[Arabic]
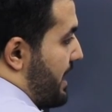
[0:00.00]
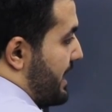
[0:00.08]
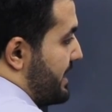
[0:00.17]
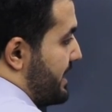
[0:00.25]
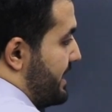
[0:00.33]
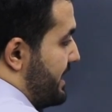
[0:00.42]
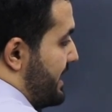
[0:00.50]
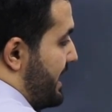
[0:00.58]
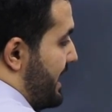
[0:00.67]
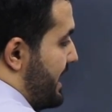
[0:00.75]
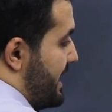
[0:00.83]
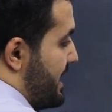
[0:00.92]
عن
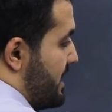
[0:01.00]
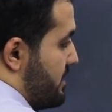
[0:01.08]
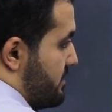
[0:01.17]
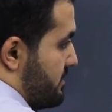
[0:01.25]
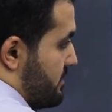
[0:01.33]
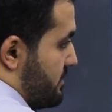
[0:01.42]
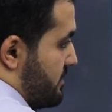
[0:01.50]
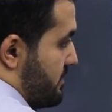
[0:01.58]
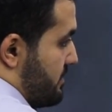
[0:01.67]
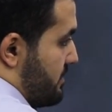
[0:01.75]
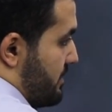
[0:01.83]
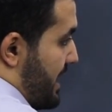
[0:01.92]
الاي
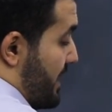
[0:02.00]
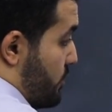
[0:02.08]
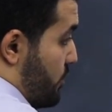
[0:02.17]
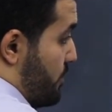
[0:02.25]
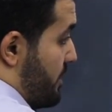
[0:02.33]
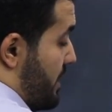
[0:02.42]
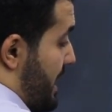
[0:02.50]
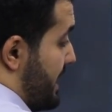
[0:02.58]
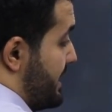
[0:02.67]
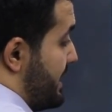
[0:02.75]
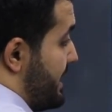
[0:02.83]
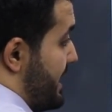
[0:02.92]
هتكون عباره
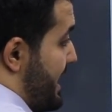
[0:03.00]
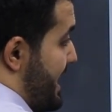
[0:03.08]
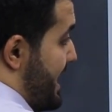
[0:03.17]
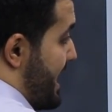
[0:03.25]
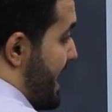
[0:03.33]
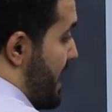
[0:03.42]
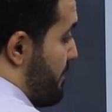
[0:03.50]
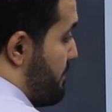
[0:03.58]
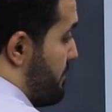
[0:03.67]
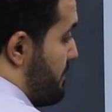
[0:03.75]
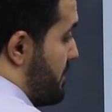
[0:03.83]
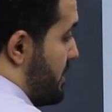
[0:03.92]
عن الاي
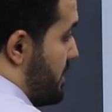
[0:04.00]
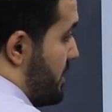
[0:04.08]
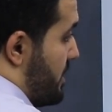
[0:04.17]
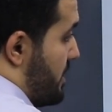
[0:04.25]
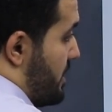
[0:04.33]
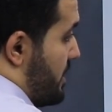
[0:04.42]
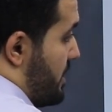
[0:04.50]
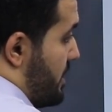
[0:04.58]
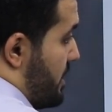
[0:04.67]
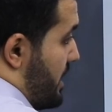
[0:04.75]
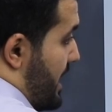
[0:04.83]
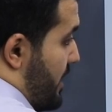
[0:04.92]
ام
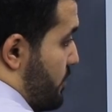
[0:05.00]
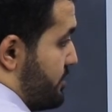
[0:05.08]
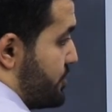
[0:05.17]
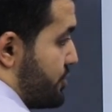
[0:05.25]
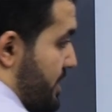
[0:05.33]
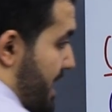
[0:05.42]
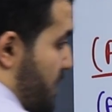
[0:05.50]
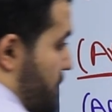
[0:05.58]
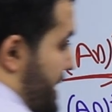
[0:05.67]
او مش او